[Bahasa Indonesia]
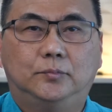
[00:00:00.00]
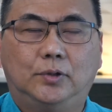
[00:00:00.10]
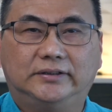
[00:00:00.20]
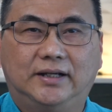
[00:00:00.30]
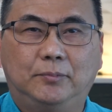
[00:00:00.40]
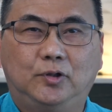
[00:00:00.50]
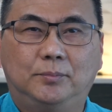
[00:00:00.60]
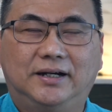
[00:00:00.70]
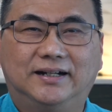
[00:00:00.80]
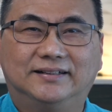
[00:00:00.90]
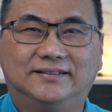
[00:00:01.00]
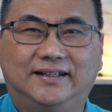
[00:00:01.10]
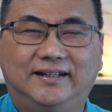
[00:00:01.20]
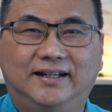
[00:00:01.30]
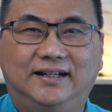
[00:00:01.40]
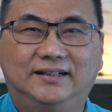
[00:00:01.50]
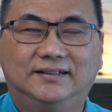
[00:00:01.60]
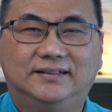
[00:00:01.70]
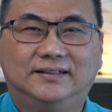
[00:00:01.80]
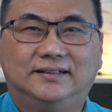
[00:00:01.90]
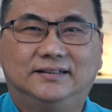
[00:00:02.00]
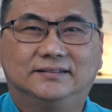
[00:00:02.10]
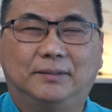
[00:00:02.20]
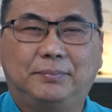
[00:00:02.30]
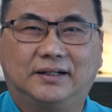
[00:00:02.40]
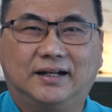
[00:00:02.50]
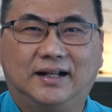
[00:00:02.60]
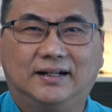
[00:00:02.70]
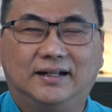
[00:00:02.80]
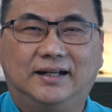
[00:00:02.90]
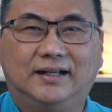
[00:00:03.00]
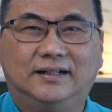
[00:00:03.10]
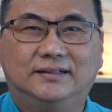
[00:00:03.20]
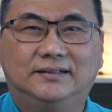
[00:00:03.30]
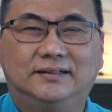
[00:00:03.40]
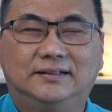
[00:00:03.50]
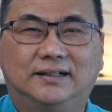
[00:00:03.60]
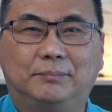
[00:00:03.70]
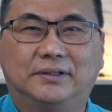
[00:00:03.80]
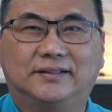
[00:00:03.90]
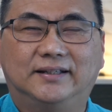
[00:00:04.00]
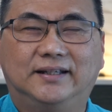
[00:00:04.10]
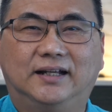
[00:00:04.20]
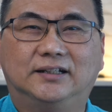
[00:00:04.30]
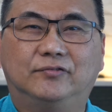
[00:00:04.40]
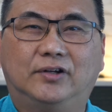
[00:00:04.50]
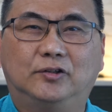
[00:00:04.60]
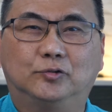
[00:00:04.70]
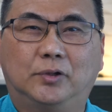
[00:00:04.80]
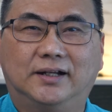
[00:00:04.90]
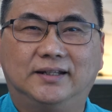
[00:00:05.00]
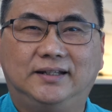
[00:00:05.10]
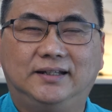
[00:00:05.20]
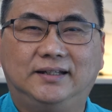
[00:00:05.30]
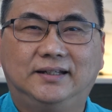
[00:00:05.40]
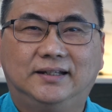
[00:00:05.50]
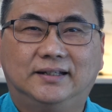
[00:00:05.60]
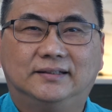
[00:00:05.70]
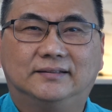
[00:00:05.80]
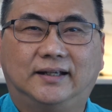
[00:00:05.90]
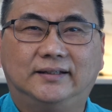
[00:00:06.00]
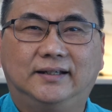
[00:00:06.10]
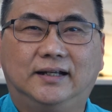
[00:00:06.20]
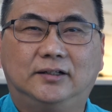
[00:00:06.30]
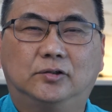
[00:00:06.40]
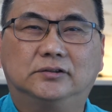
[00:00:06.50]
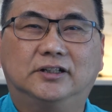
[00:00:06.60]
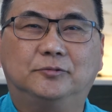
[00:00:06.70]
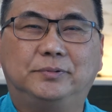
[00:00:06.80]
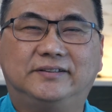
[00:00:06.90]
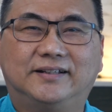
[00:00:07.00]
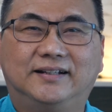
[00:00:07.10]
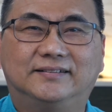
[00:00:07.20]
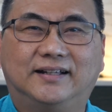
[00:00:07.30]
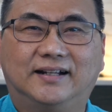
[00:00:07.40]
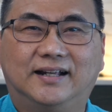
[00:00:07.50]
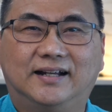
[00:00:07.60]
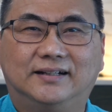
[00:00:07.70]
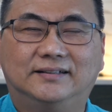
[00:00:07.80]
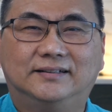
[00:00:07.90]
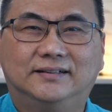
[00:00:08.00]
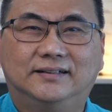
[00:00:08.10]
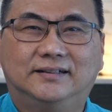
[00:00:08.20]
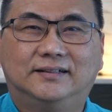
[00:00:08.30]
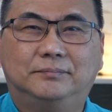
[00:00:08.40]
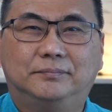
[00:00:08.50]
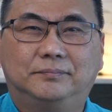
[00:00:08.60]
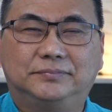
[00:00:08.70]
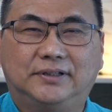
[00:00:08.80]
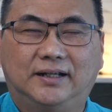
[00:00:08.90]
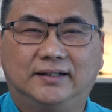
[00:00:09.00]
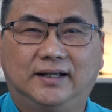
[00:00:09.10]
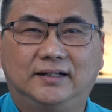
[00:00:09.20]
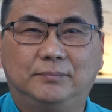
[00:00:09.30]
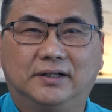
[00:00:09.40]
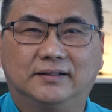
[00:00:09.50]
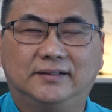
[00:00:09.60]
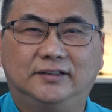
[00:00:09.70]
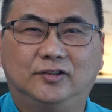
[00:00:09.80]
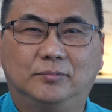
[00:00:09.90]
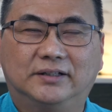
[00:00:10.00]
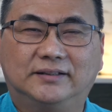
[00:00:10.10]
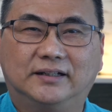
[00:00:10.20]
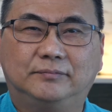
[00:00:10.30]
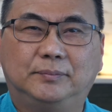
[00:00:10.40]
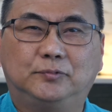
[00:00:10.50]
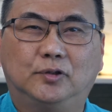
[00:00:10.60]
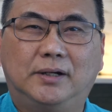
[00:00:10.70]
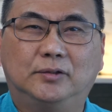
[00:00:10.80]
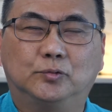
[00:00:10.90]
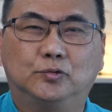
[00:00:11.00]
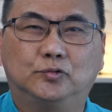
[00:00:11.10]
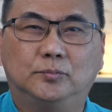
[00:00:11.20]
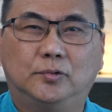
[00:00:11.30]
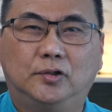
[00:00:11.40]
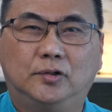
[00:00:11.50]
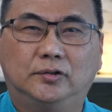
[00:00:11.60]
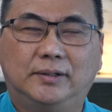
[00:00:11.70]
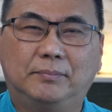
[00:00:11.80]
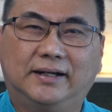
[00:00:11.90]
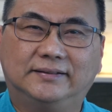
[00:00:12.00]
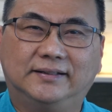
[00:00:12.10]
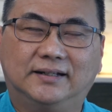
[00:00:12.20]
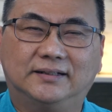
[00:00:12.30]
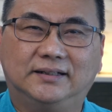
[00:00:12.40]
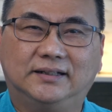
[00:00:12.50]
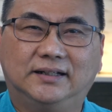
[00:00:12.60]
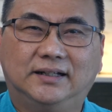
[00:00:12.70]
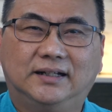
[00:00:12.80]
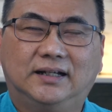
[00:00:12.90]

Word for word: Buat yang belum mengenal saya, saya perkenalkan nama saya Hanifah Oswari, Saya dokter spesialis anak. Sehari-hari bekerja di Rumah Sakit Cipto Mangunkusumo dan mengajar di